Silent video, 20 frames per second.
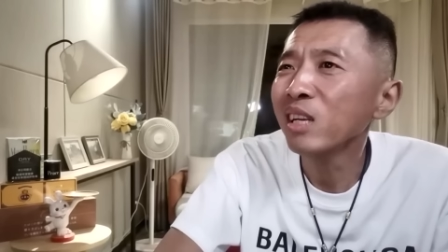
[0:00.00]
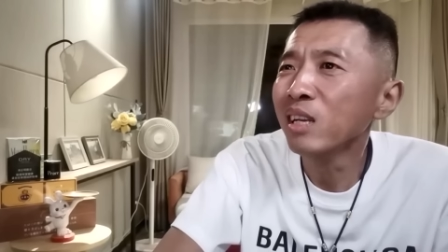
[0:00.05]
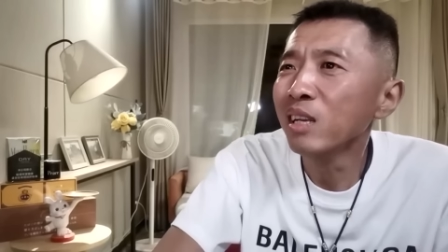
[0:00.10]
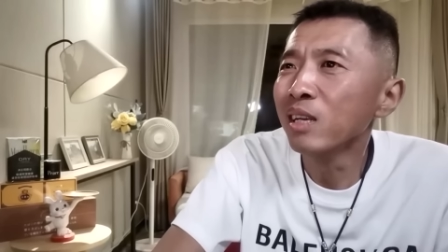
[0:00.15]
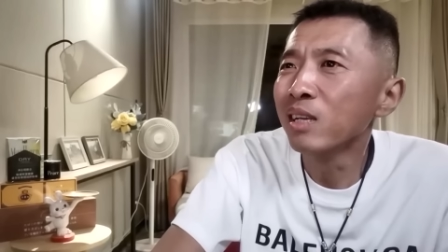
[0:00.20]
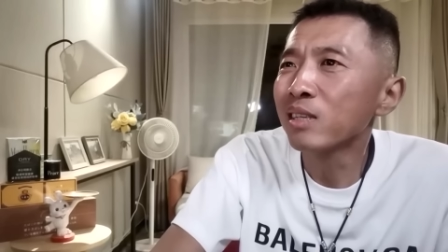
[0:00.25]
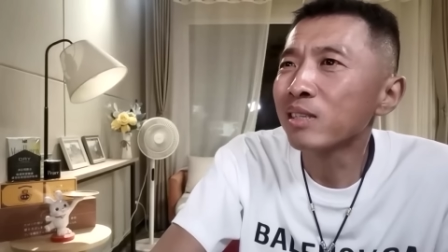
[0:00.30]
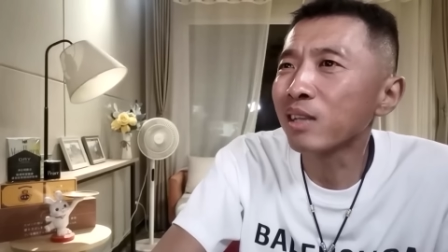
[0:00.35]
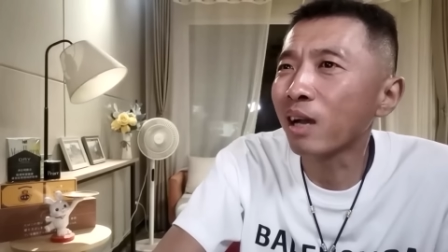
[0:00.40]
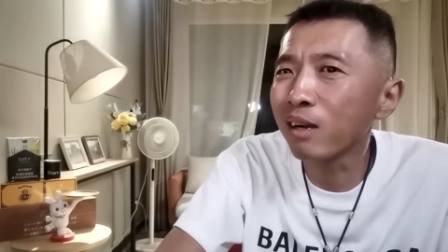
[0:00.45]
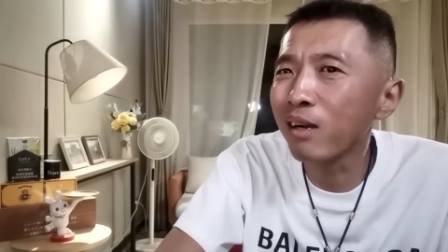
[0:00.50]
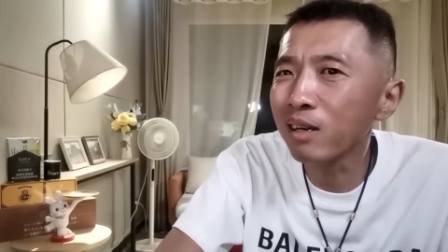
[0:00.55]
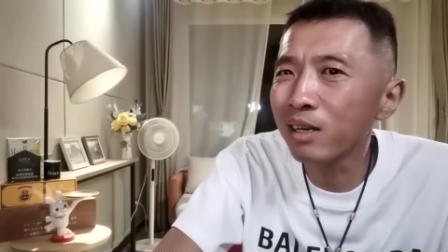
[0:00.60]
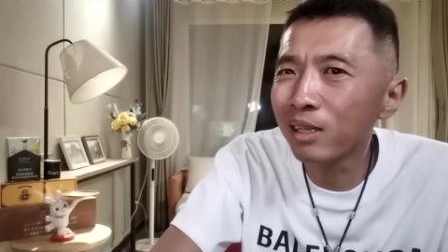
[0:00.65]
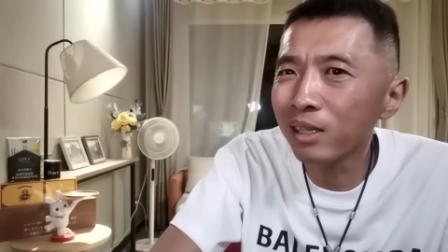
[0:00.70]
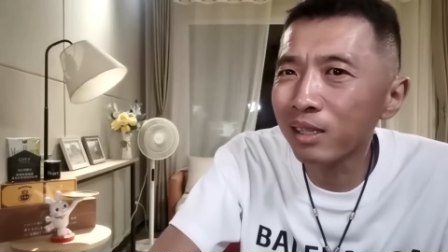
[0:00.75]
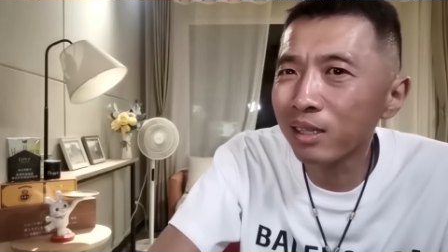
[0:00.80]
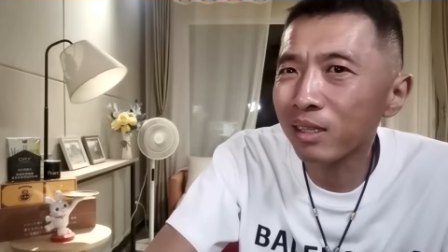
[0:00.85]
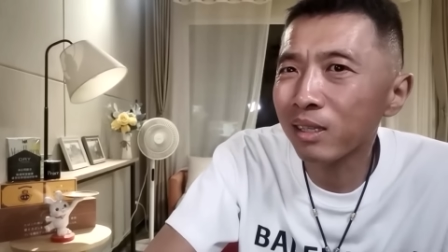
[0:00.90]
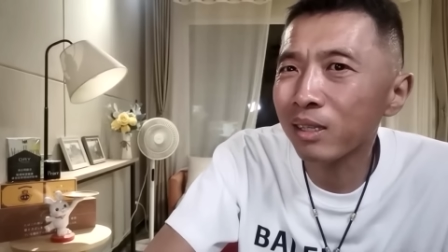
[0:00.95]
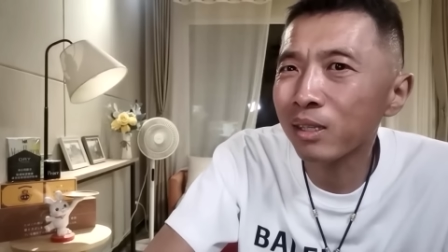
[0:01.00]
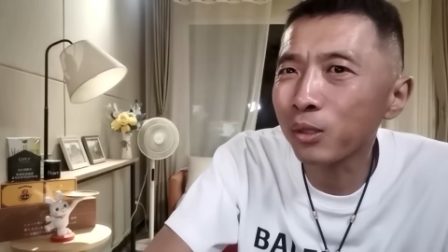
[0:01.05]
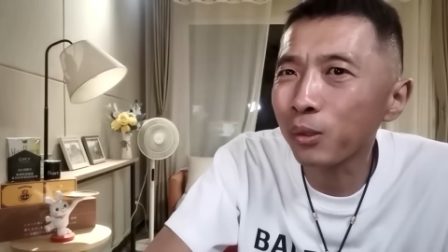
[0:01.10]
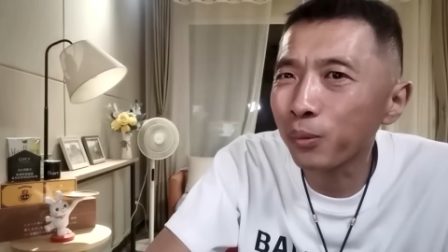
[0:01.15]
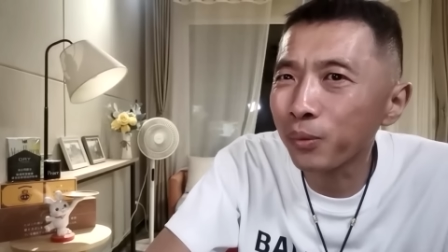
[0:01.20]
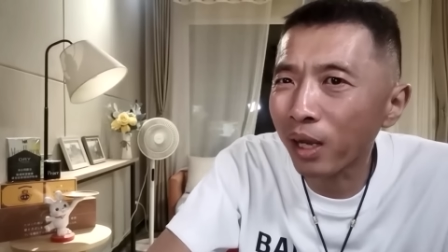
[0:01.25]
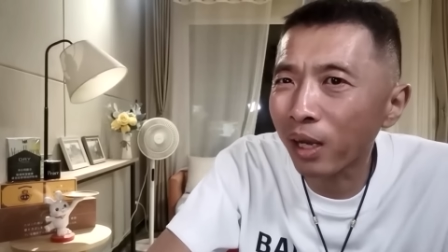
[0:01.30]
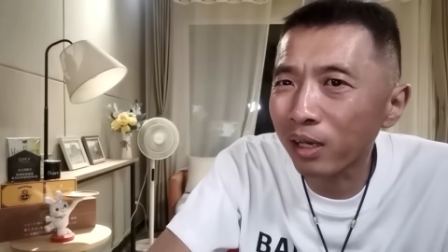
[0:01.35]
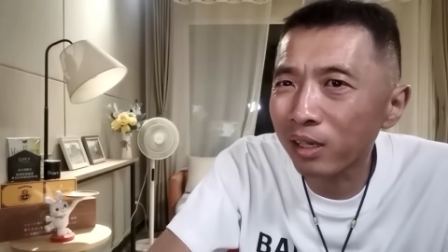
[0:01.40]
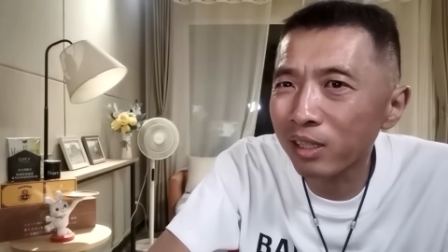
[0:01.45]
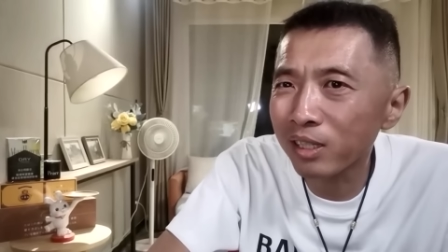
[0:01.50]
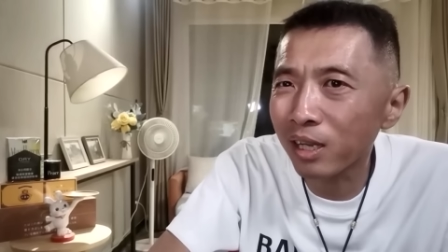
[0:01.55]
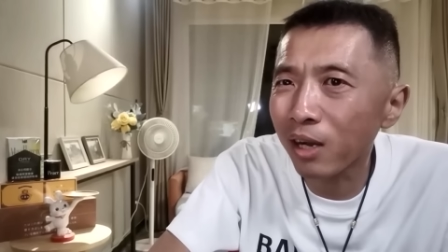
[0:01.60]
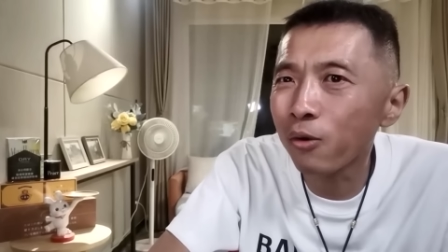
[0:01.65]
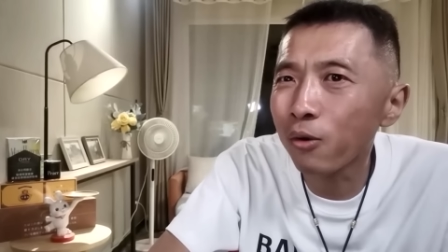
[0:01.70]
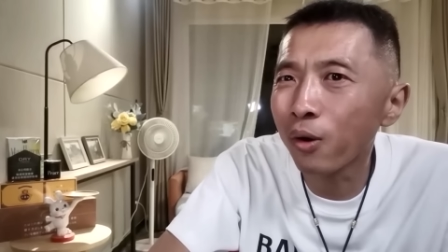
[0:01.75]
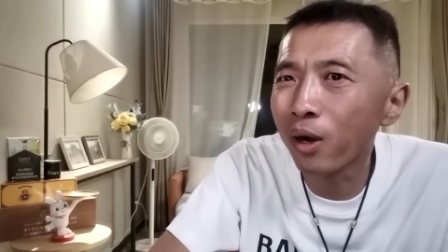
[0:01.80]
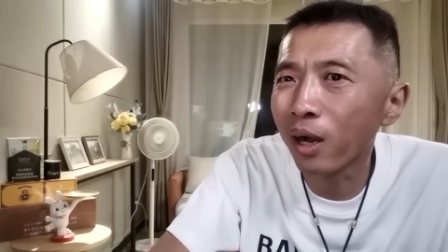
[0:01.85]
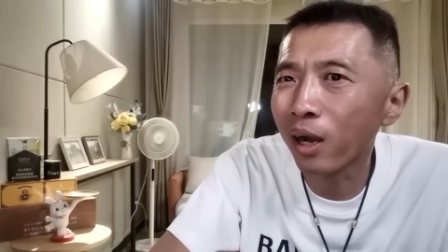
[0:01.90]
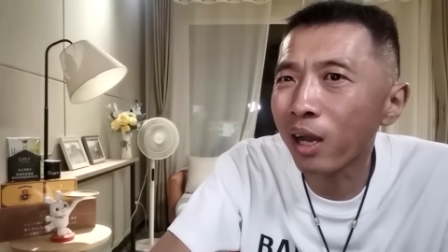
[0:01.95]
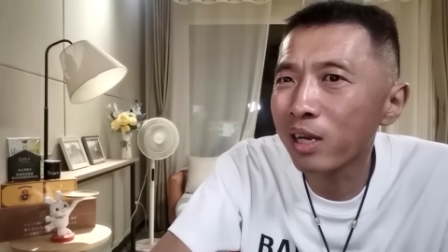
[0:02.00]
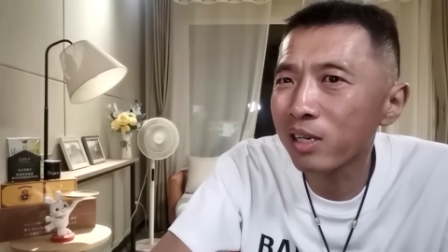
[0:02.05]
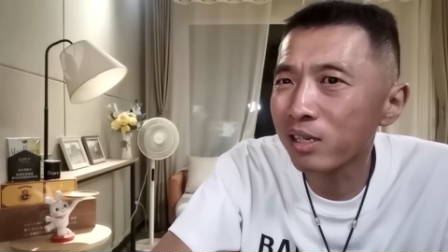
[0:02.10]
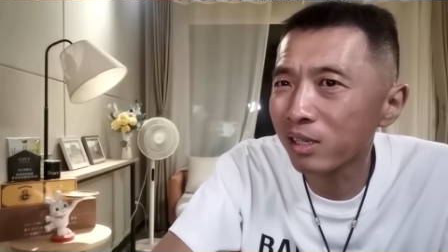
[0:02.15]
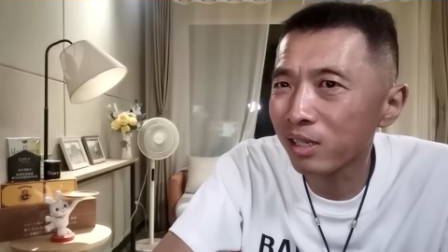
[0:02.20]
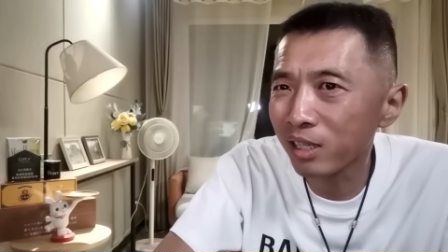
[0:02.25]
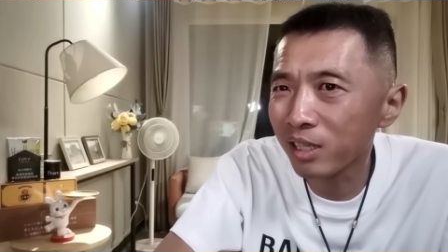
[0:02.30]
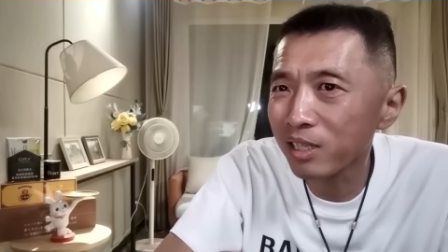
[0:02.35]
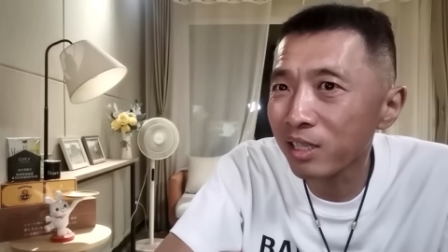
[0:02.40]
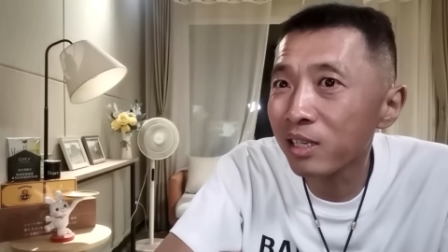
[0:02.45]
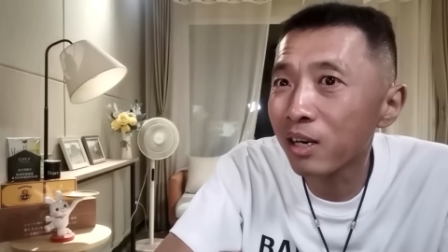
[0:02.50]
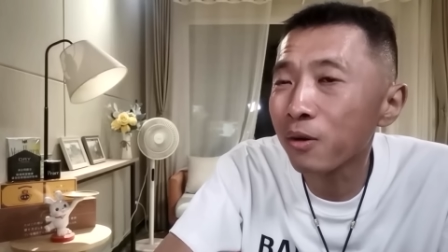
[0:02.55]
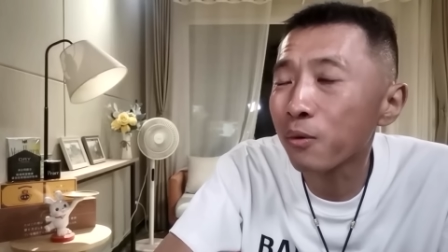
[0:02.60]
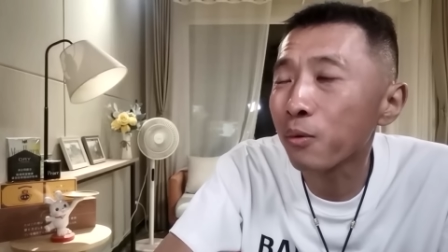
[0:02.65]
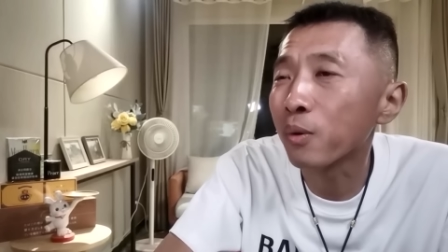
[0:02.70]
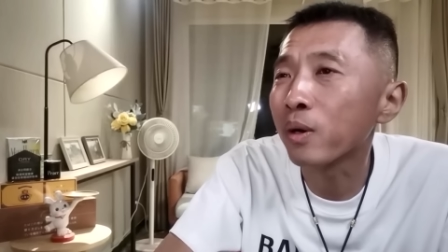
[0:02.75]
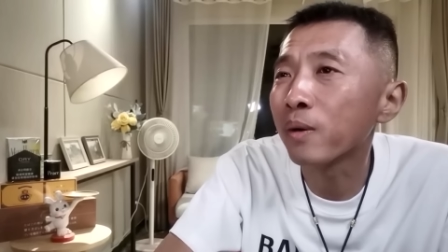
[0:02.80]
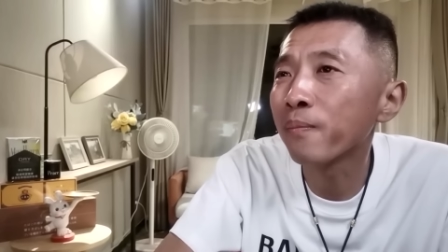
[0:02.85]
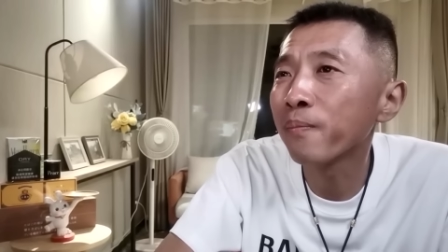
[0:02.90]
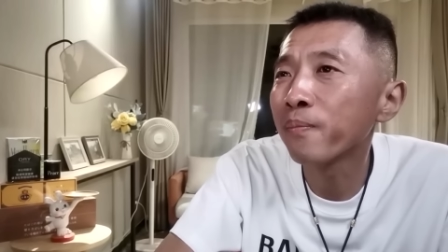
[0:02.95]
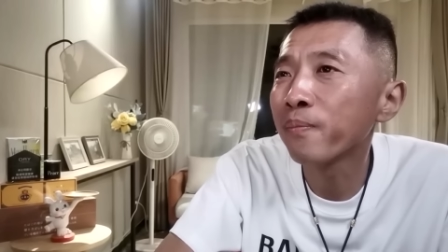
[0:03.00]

三个人都拿着赃款开始了新生活。